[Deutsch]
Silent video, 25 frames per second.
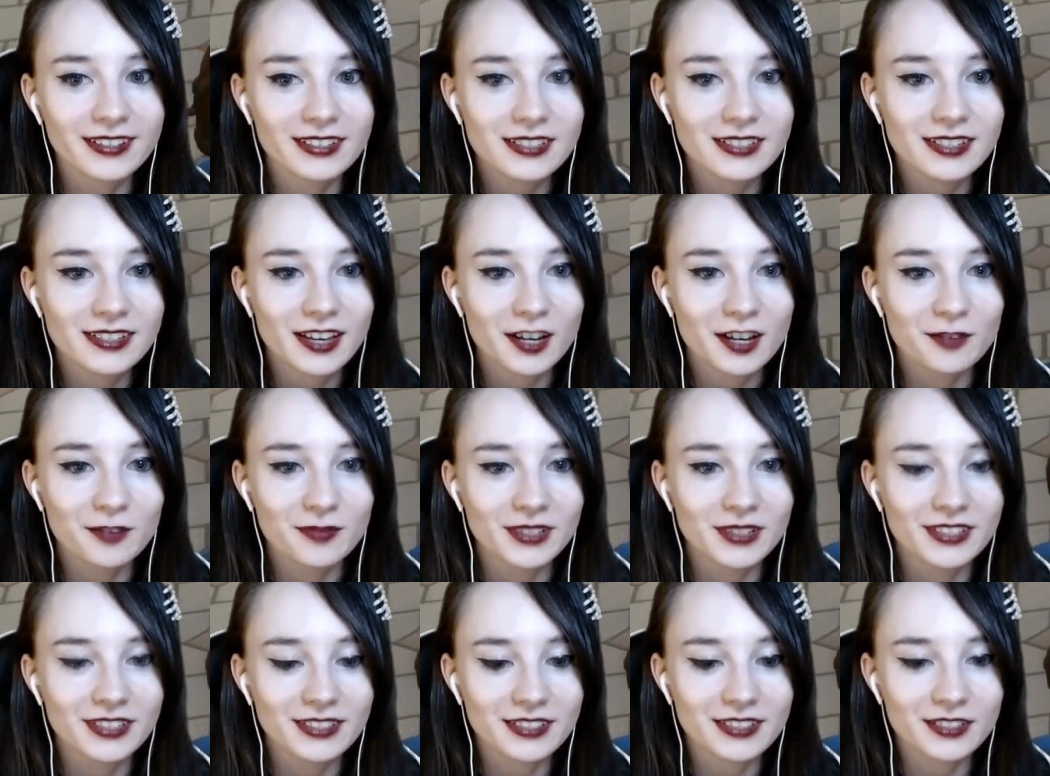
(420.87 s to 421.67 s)
Ich kenne
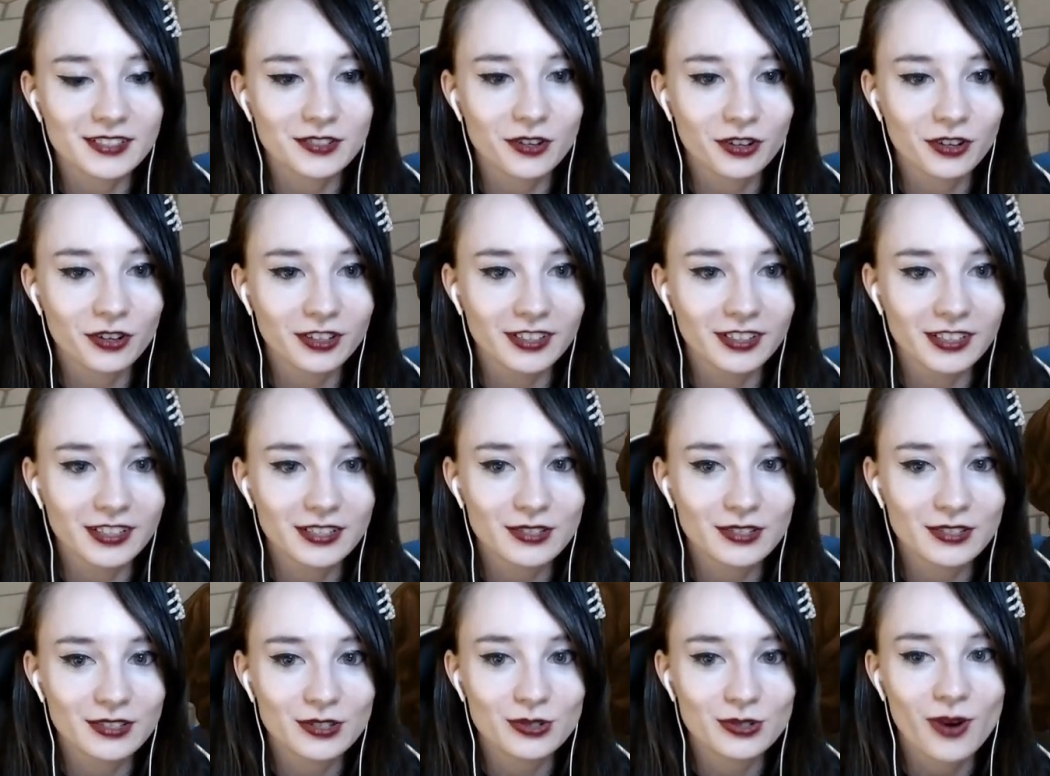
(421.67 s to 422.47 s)
mich hier noch
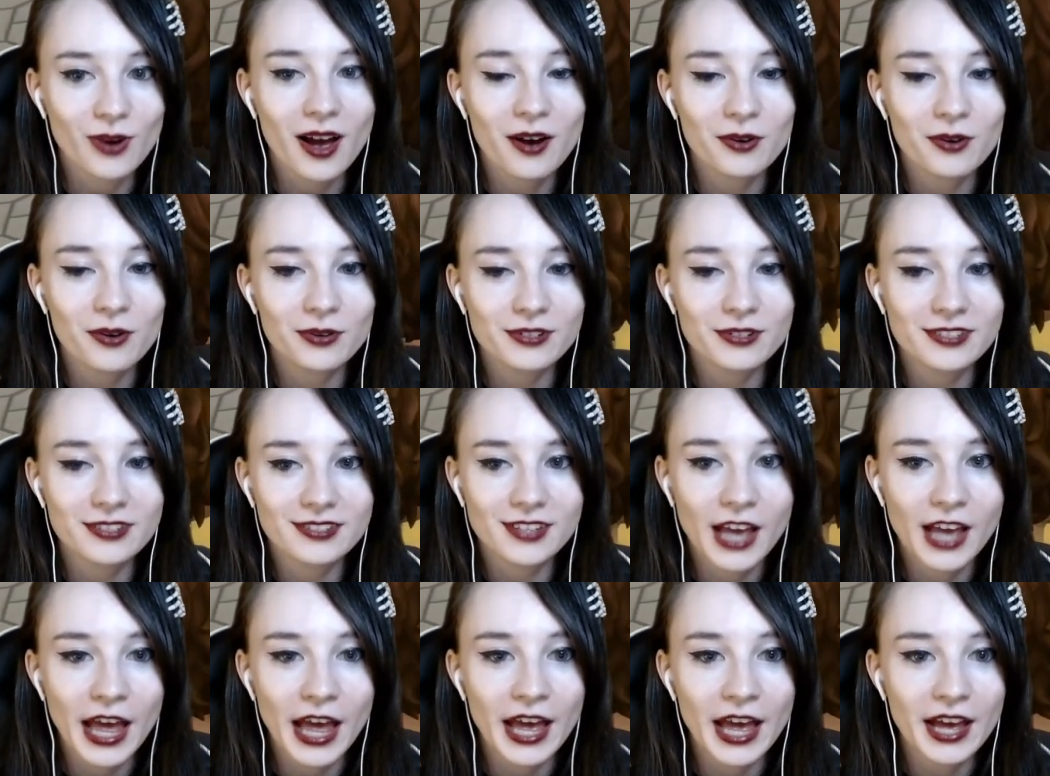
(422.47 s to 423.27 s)
nicht so
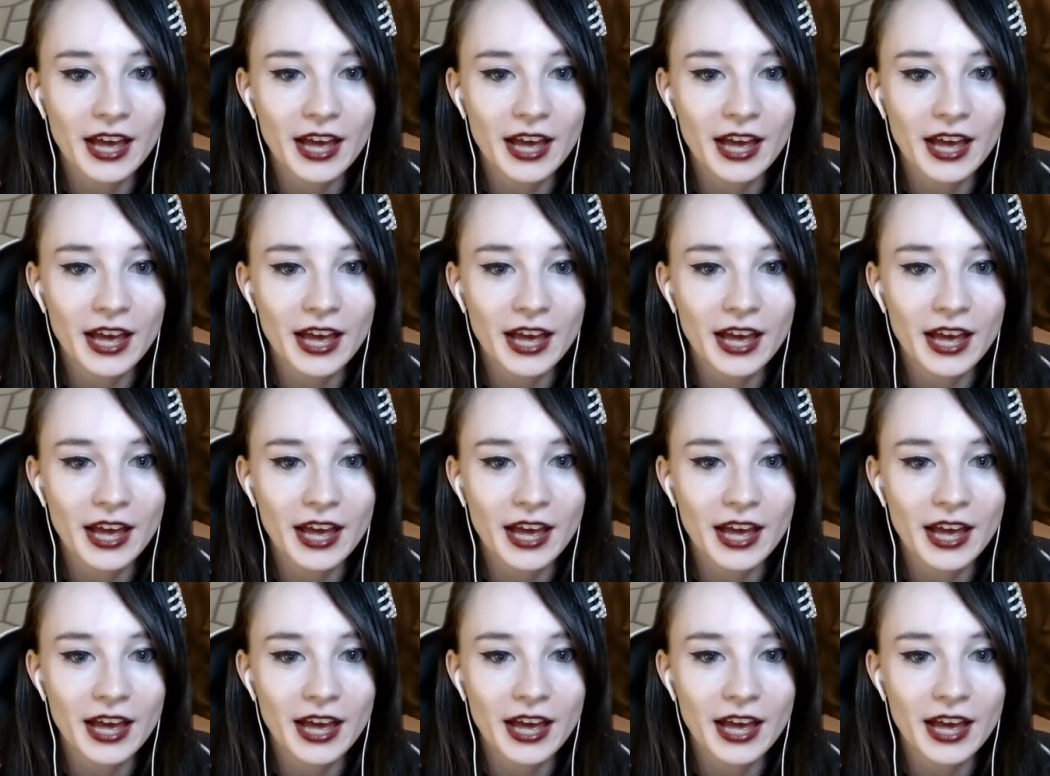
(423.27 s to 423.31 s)
aus.